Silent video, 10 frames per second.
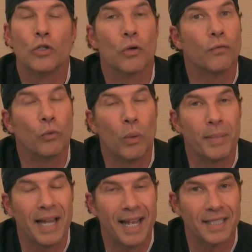所以，
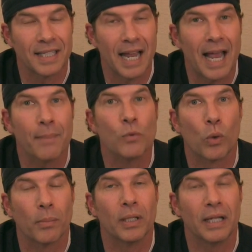对于子宫
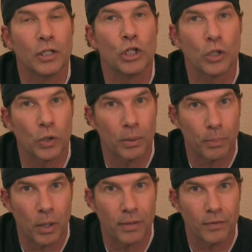内部组织异
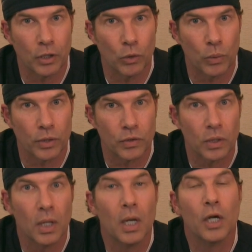常的女性来
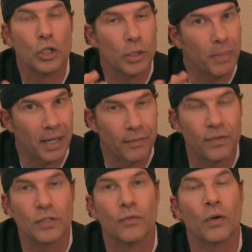说，代
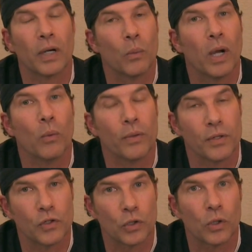孕是最好的
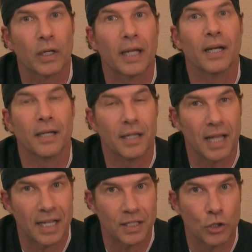办法。这个
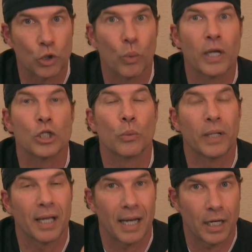状况下，我们会
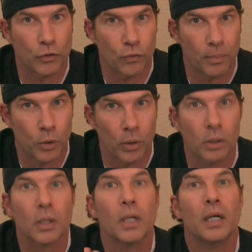从它取卵，
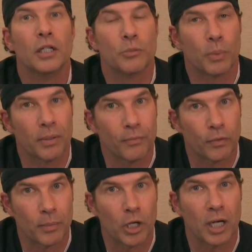从它的异性
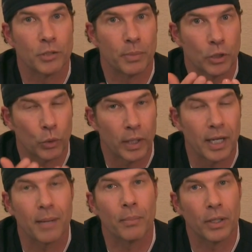伴侣取精子，
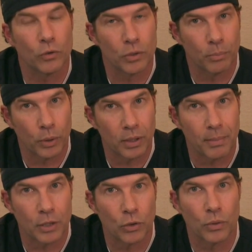合成胚胎，并
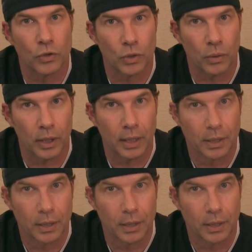植入代孕母。